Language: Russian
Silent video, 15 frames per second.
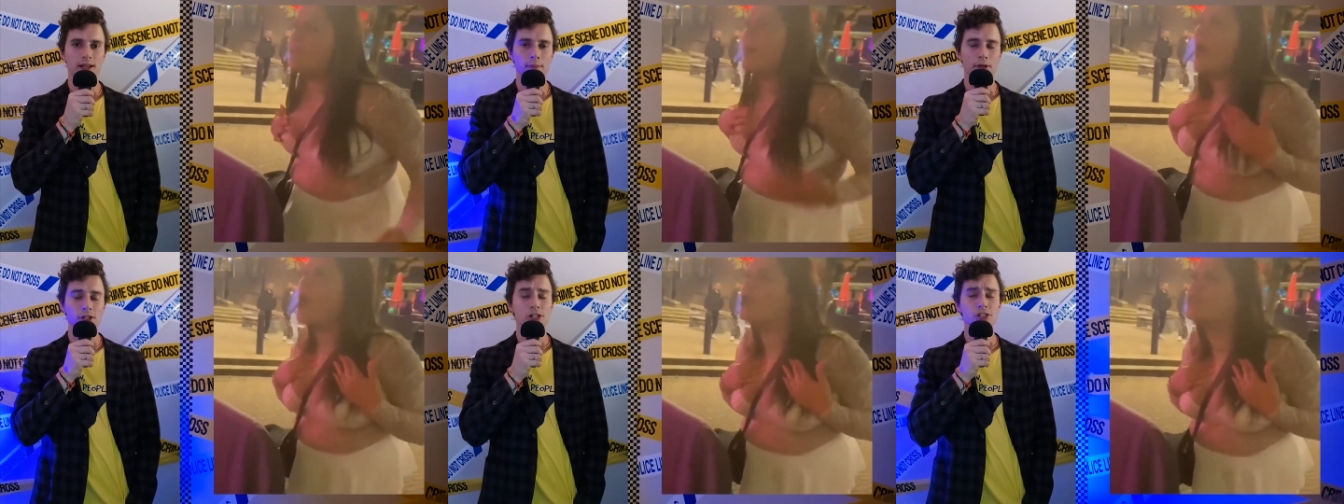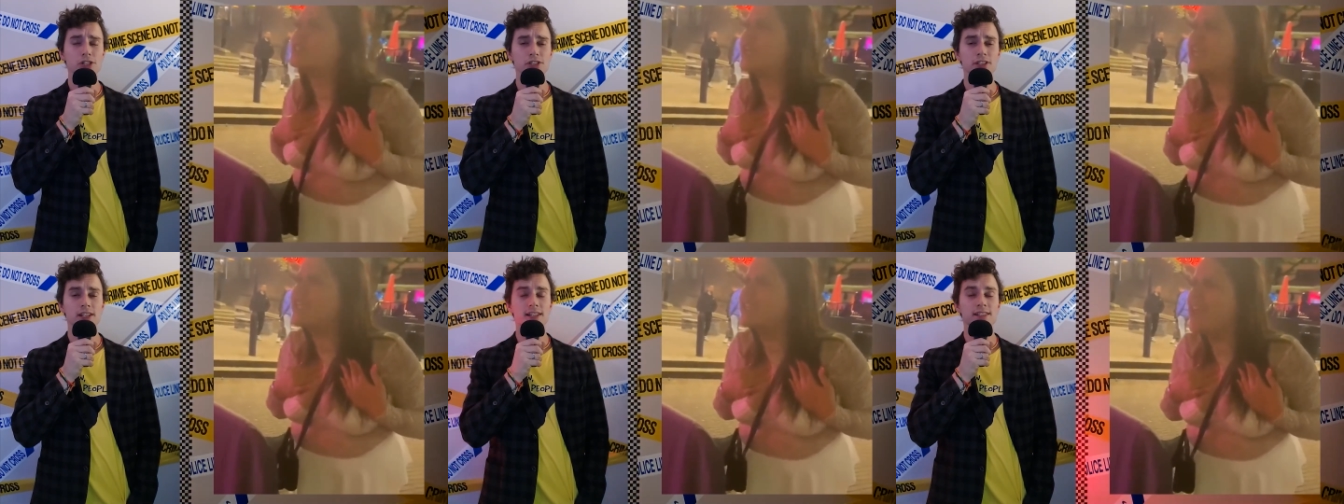
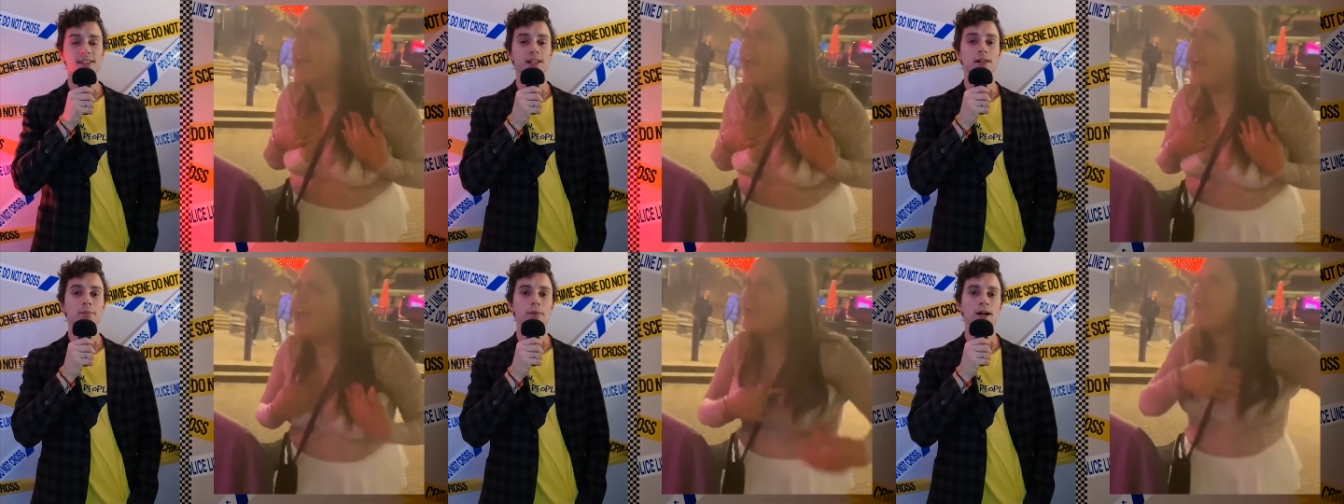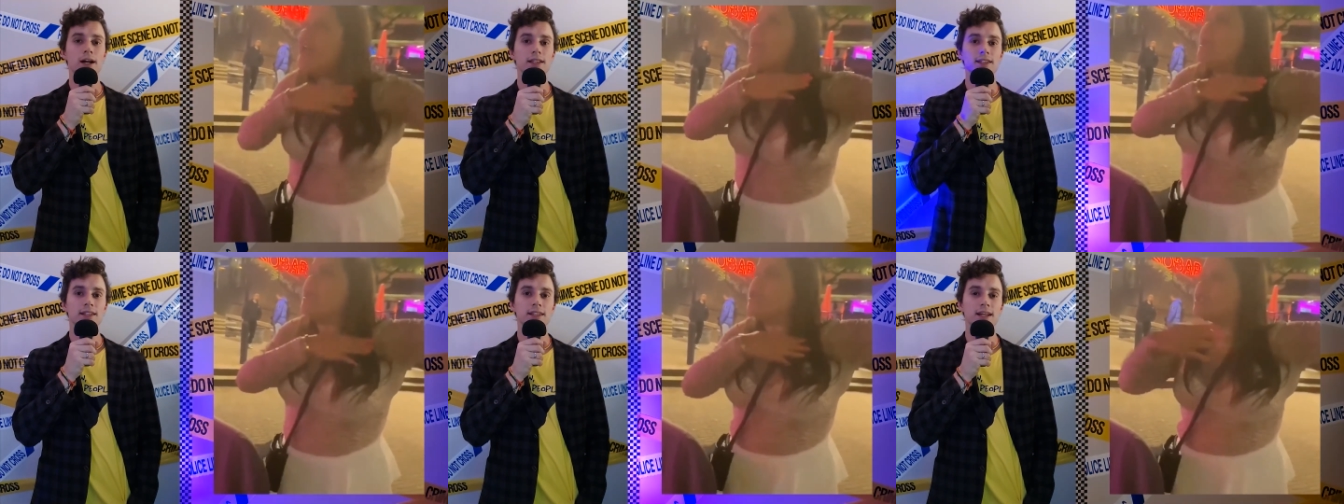Прошедшая неделя стала
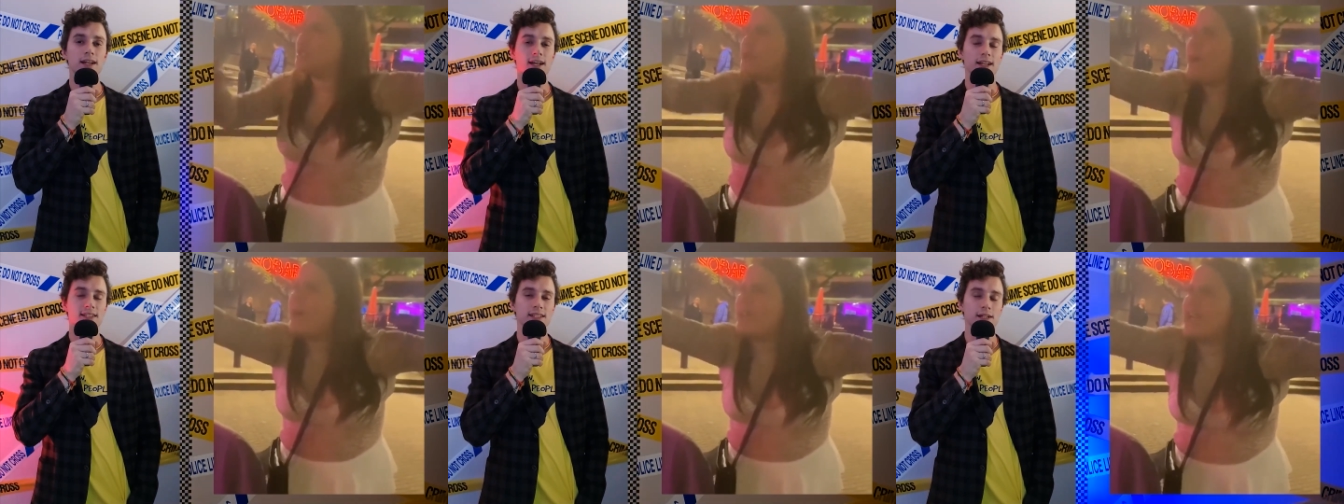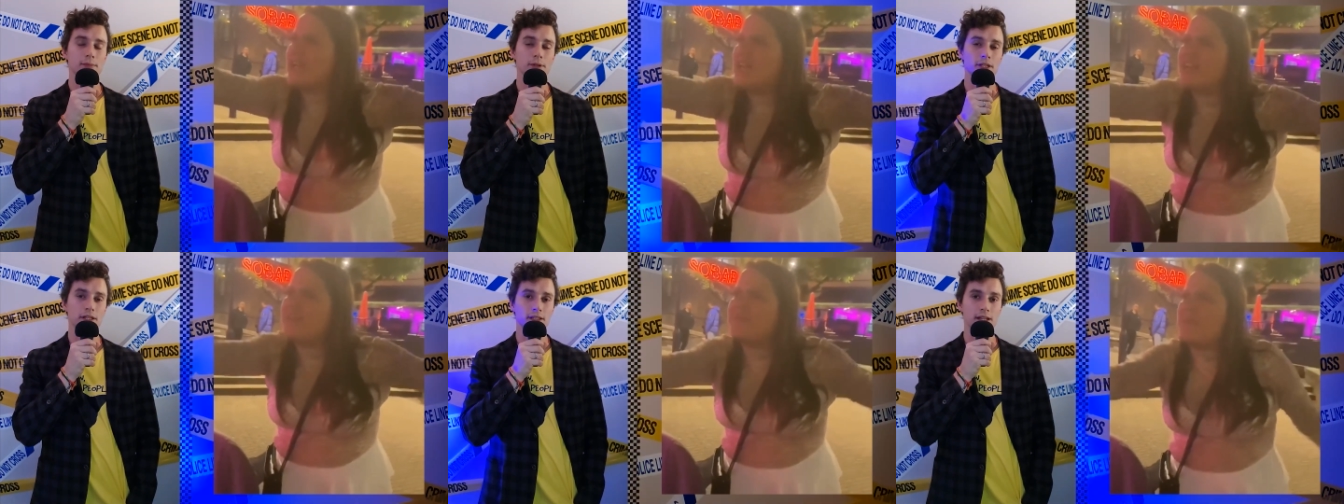богатой на
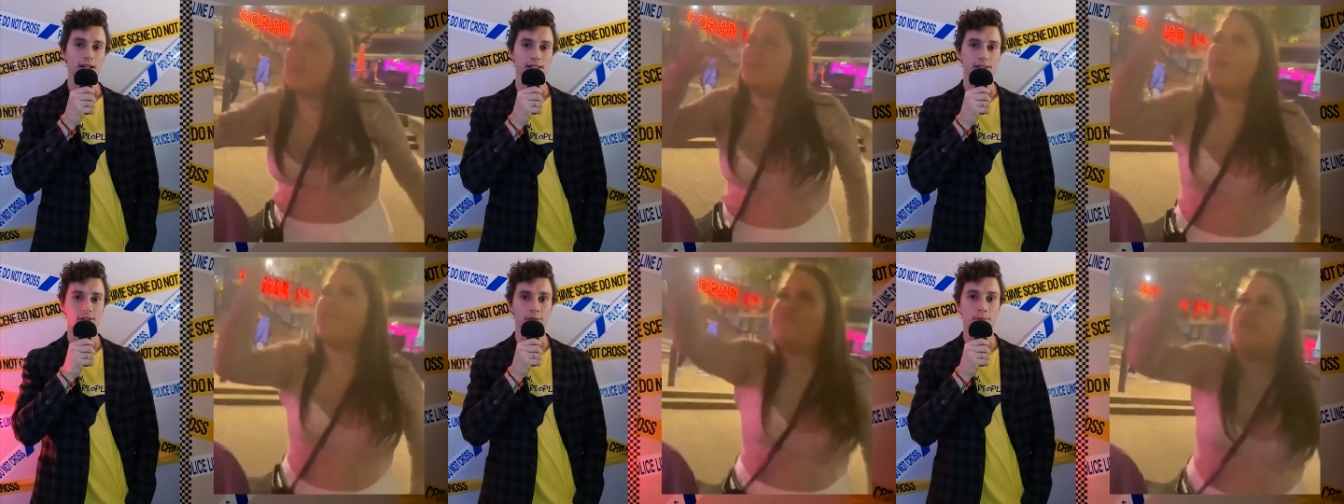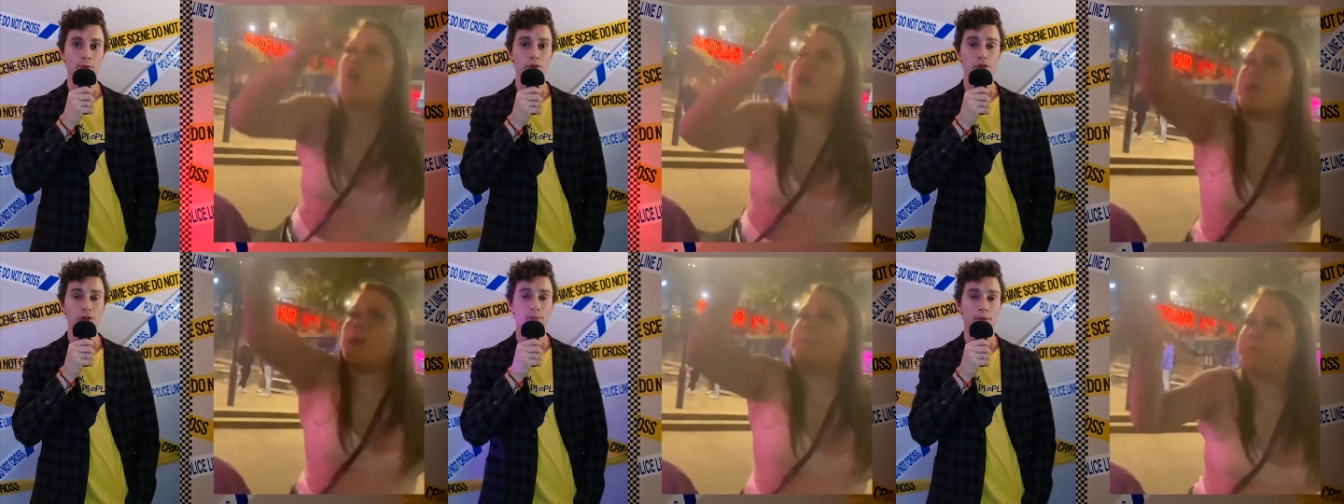оскорбления на расы и
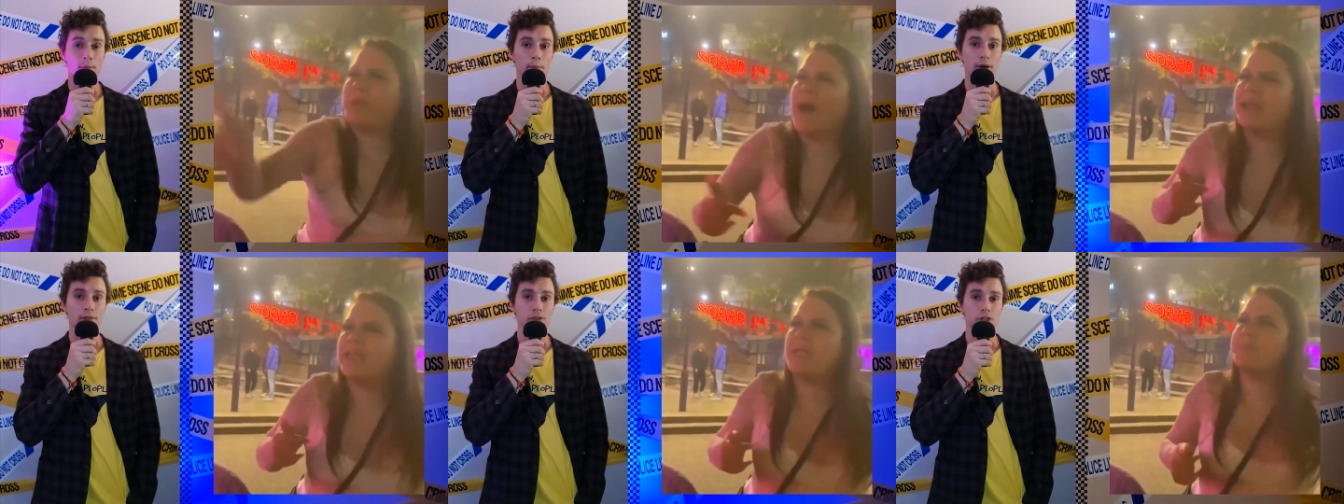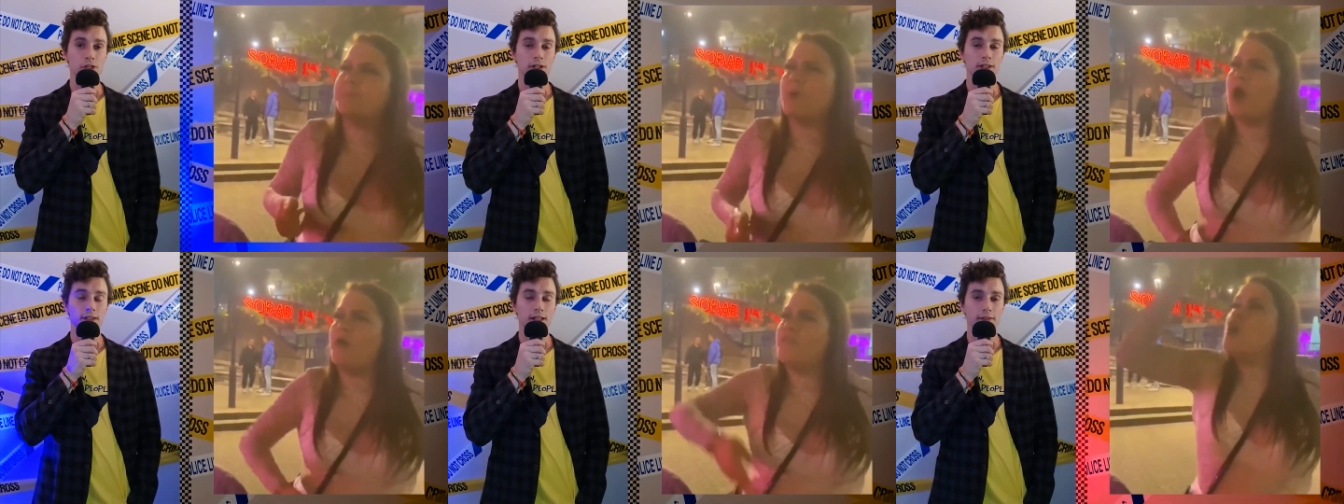почве,
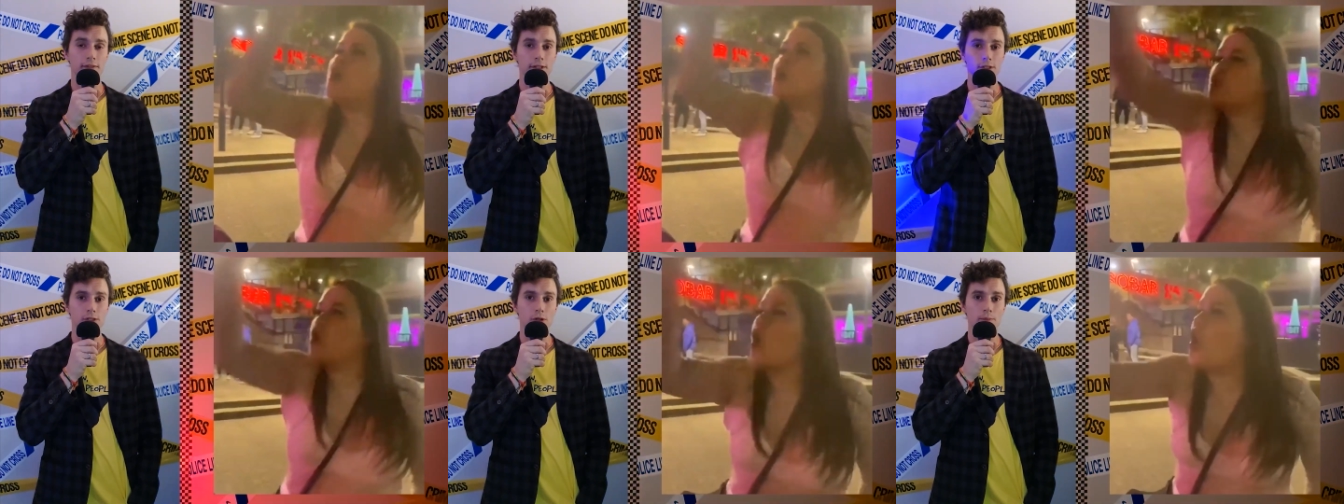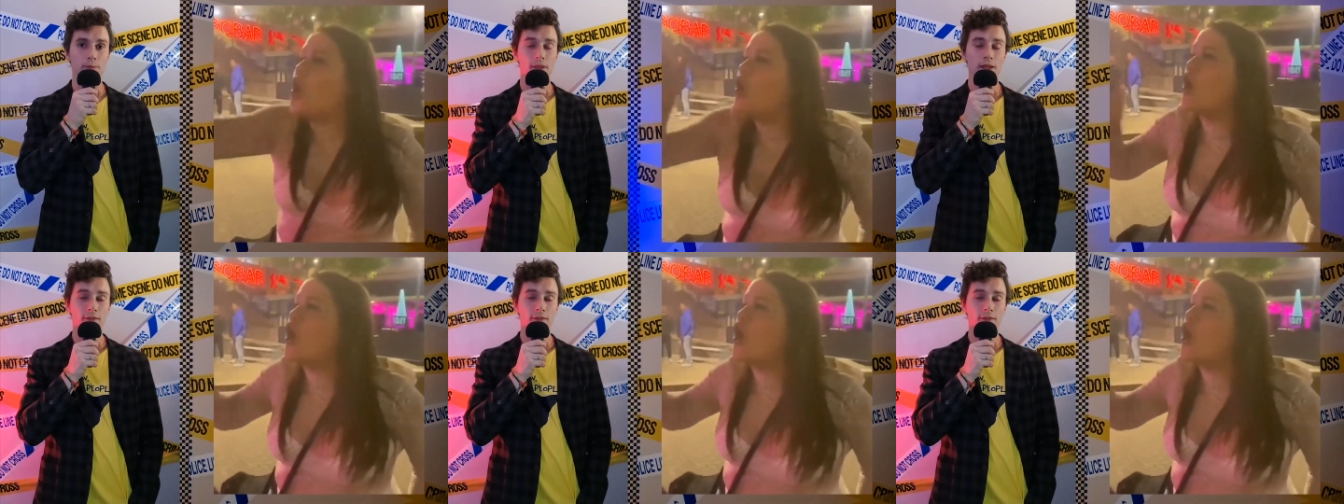попавших на видео.